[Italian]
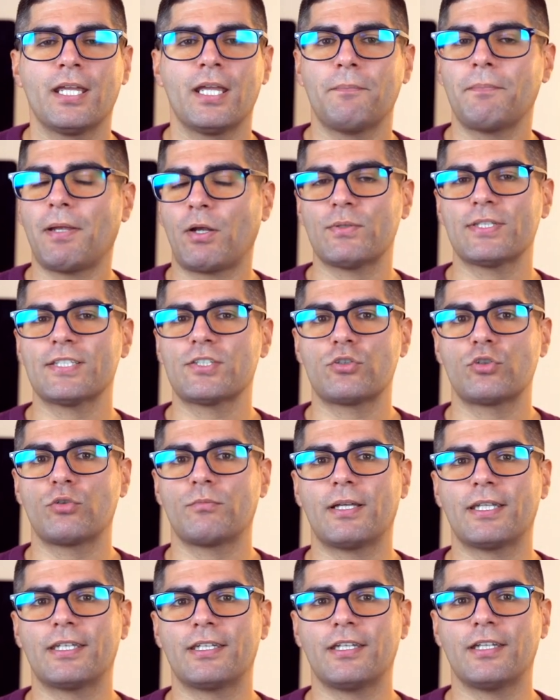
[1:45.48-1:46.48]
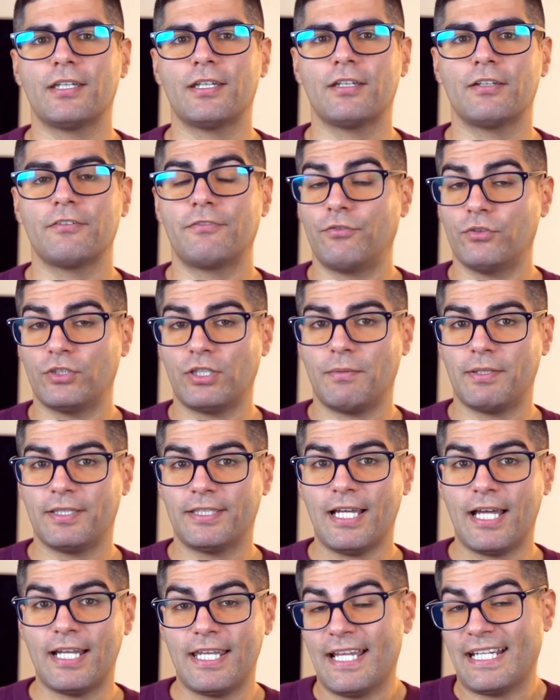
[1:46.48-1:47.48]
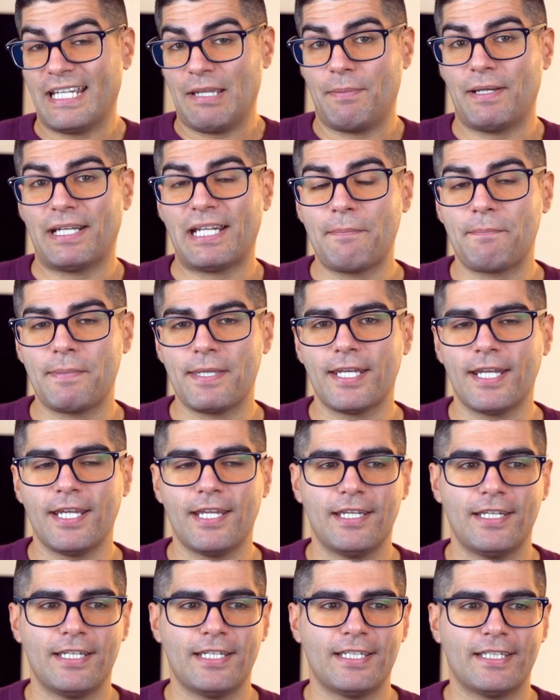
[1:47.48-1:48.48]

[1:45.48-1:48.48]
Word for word: Beh, queste sono domande fondamentali anche per capire